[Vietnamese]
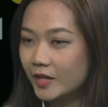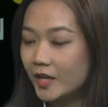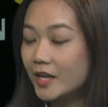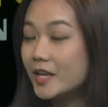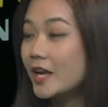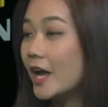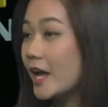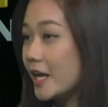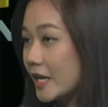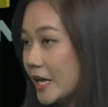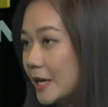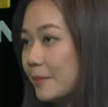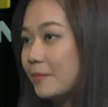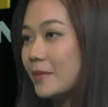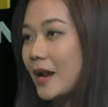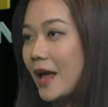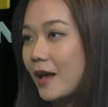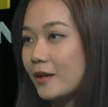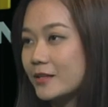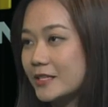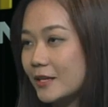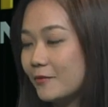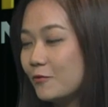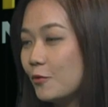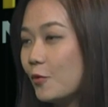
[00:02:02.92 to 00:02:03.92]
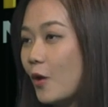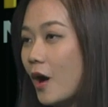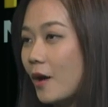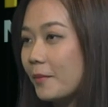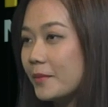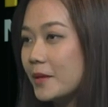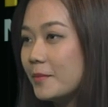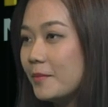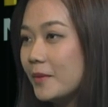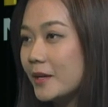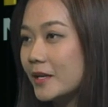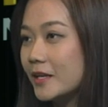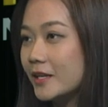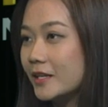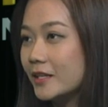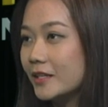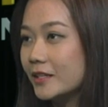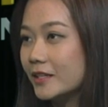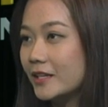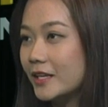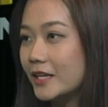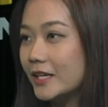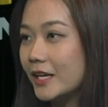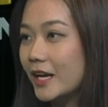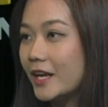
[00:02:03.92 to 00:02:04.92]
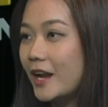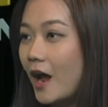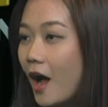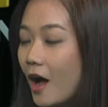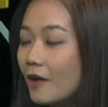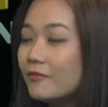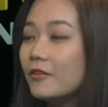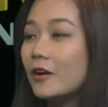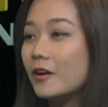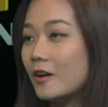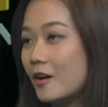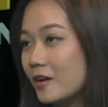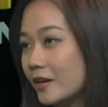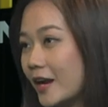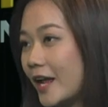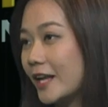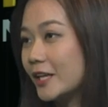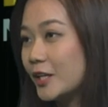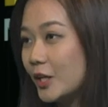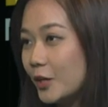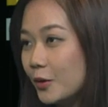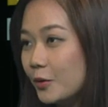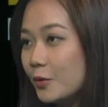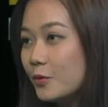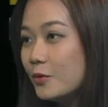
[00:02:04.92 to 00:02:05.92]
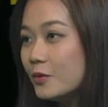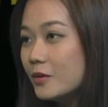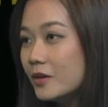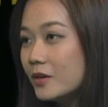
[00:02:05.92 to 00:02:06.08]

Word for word: nghề nghiệp nào sẽ phù hợp với mình thì cái đó vẫn còn đang thiếu